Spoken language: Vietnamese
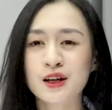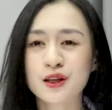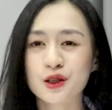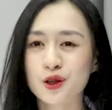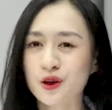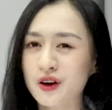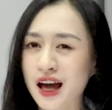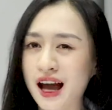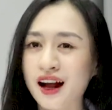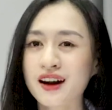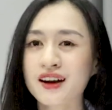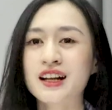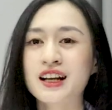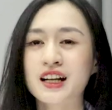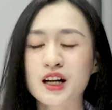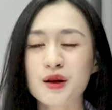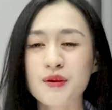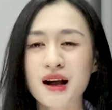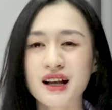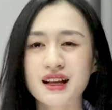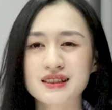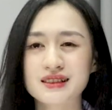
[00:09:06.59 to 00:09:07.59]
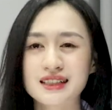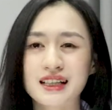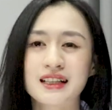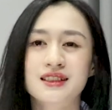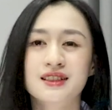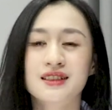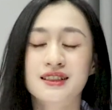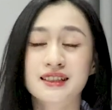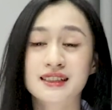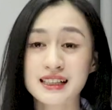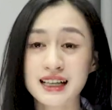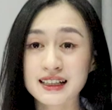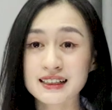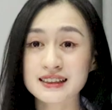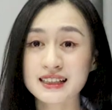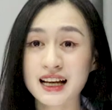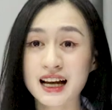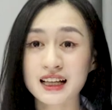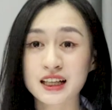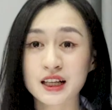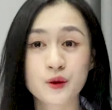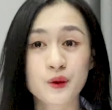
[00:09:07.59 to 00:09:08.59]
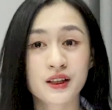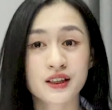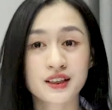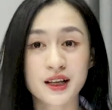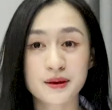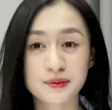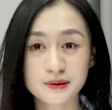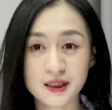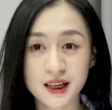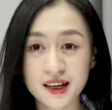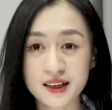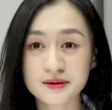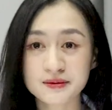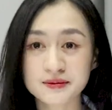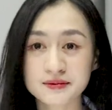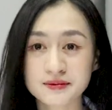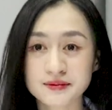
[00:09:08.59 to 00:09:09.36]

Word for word: nó đáng để các bạn dành thời gian ra để luyện tập nhá.